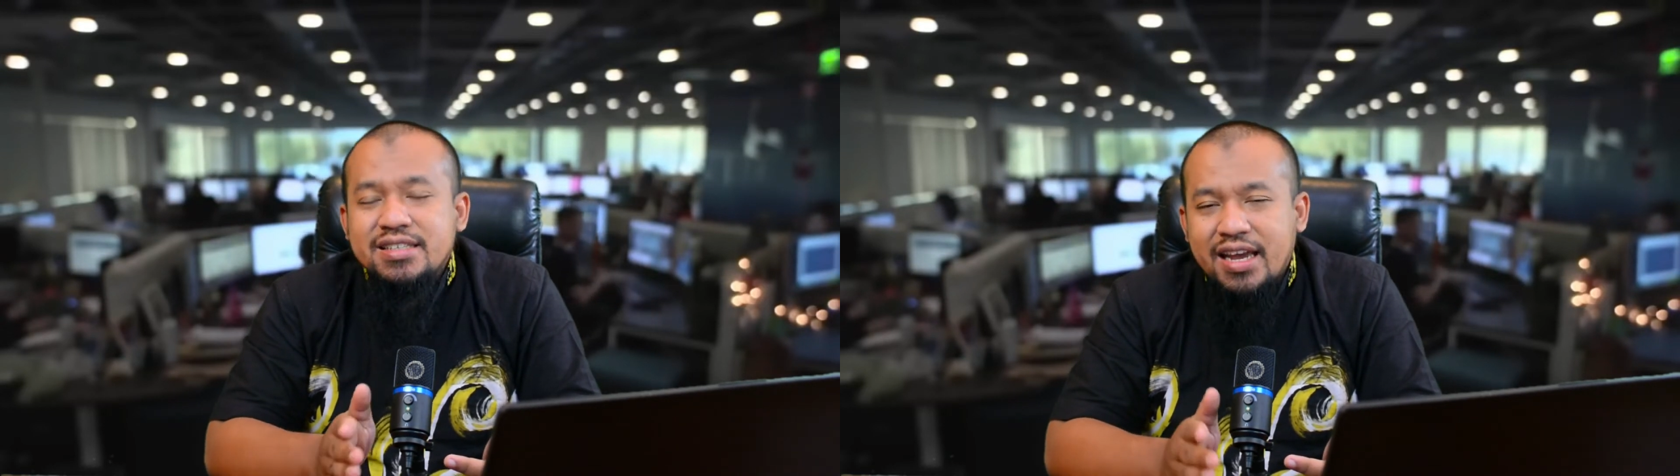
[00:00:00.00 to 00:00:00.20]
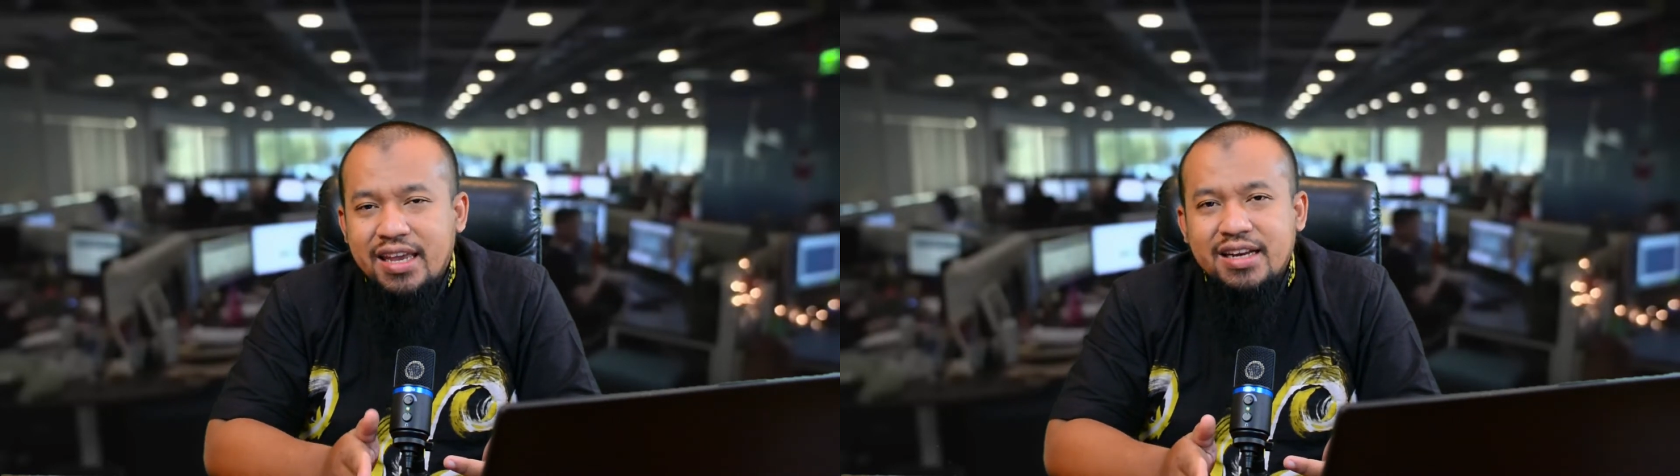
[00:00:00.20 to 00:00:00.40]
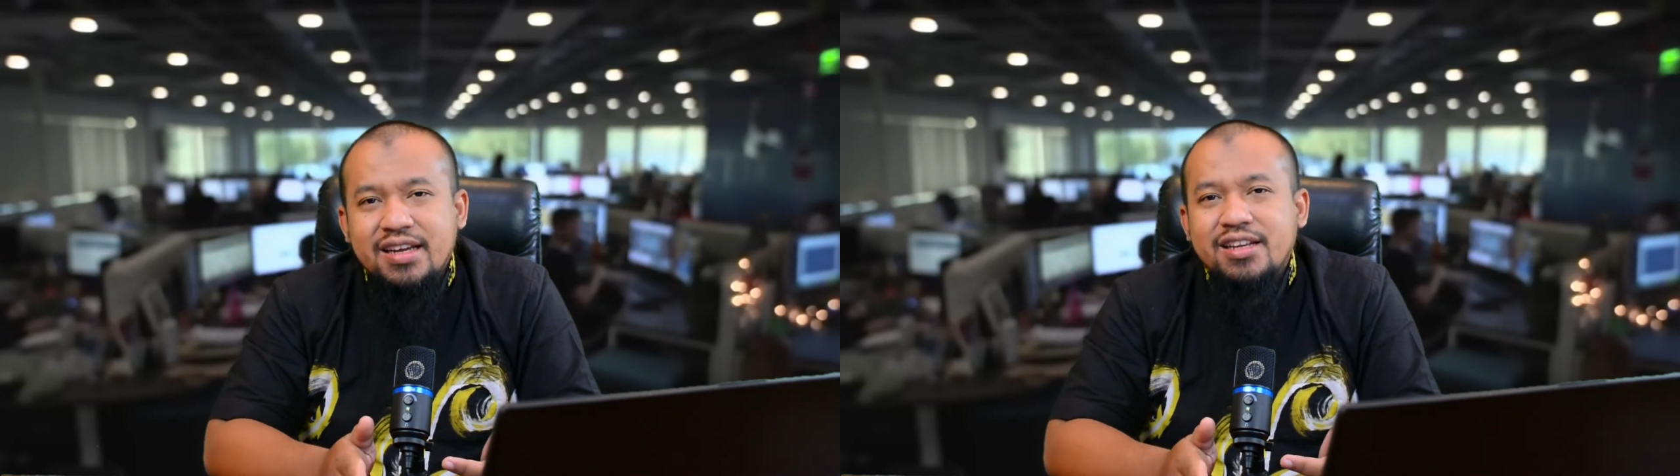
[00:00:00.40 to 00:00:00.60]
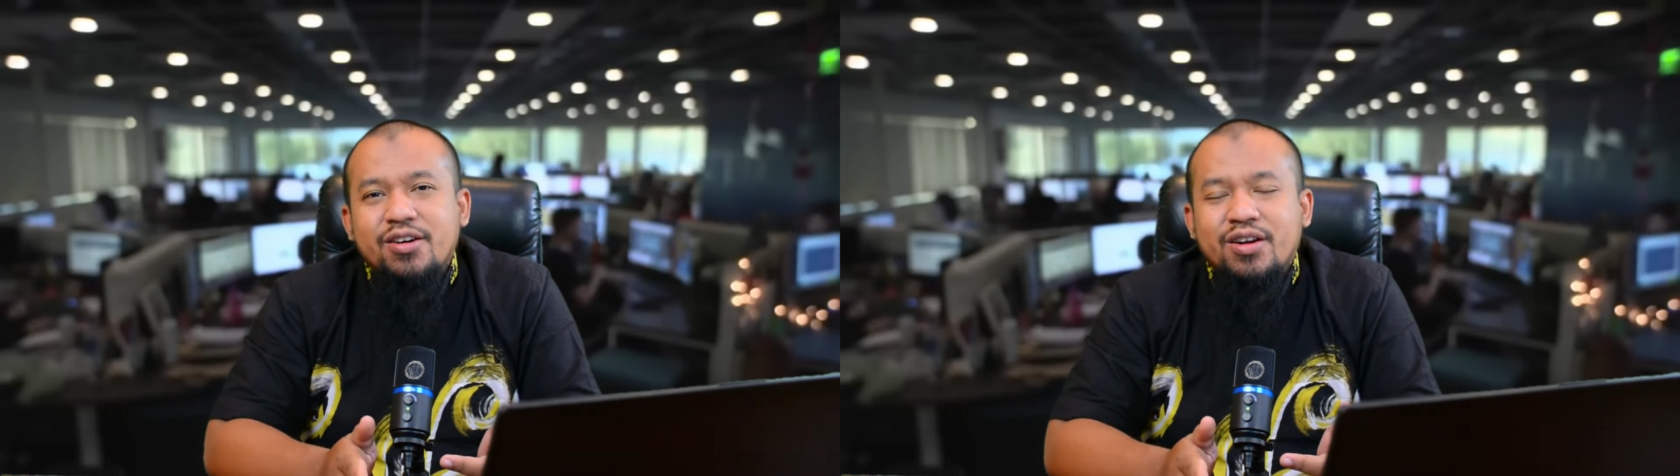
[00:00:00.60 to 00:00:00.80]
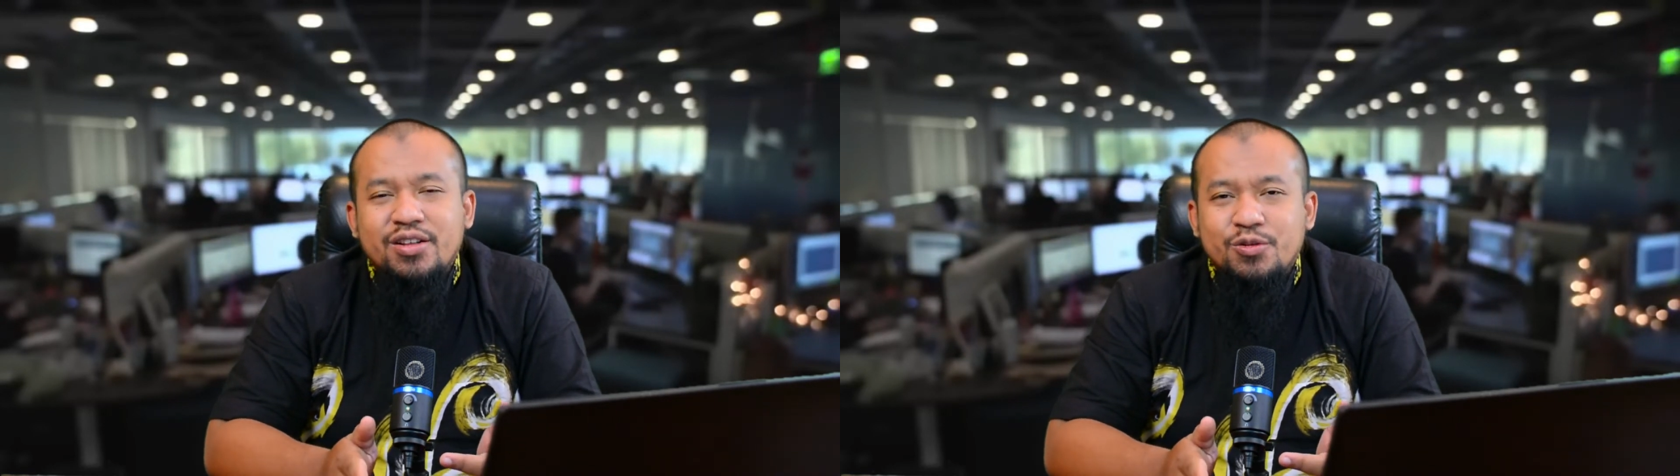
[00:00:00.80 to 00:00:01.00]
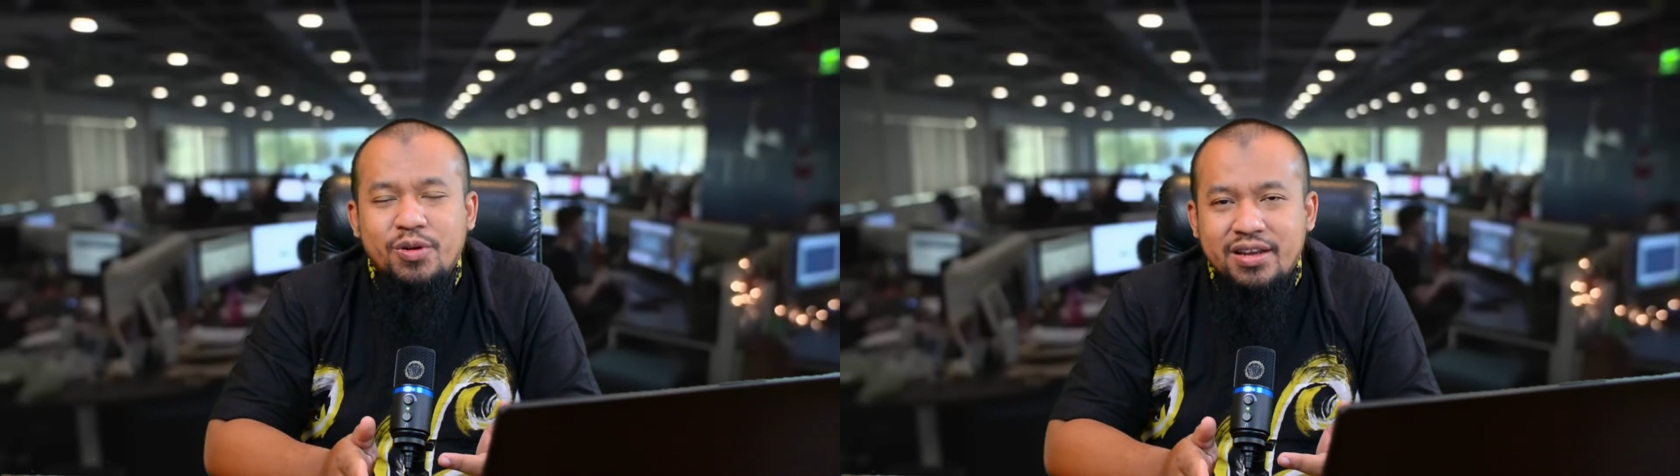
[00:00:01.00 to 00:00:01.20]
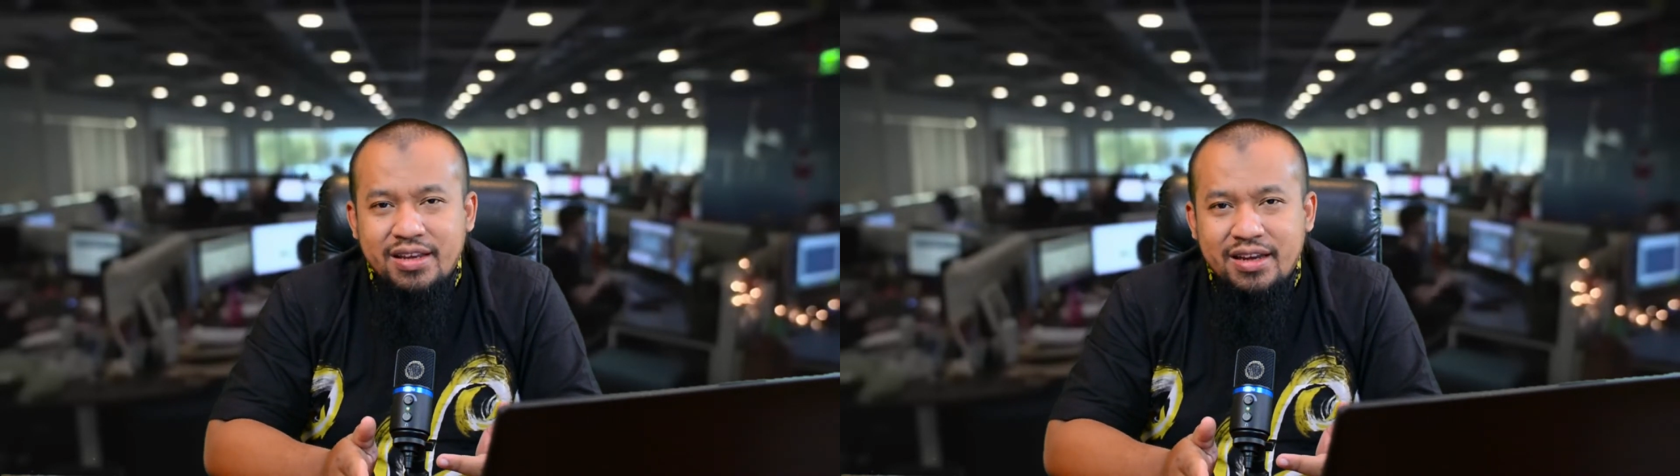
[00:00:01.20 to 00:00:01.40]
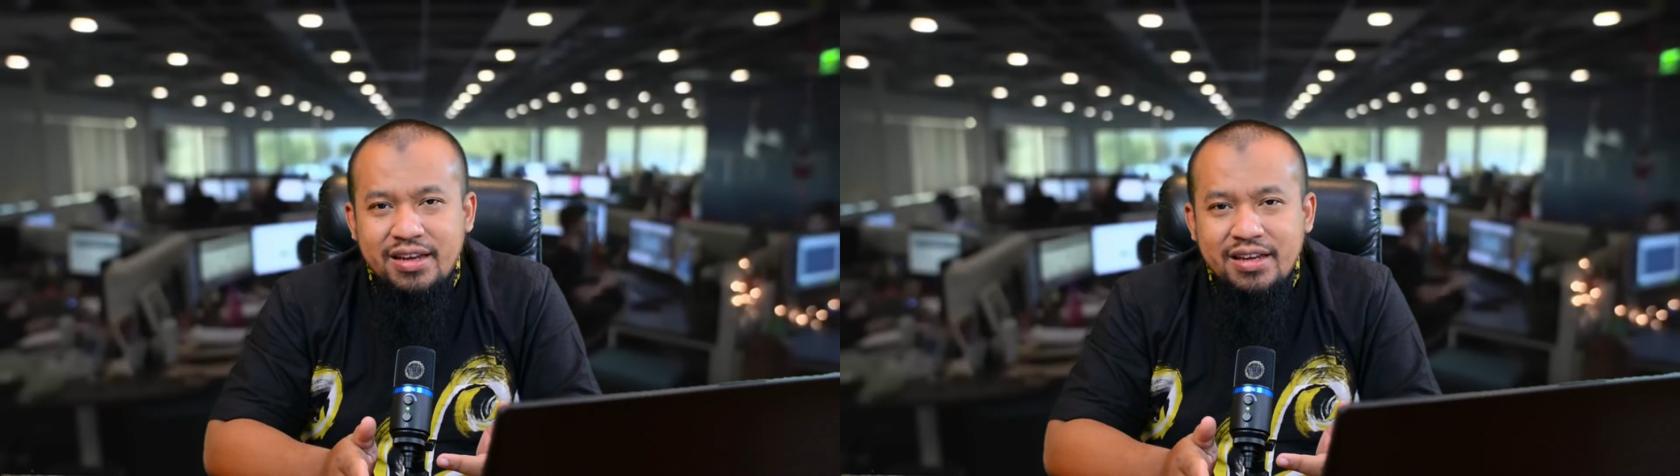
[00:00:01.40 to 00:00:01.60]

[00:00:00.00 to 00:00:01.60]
sayang dari orang tuanya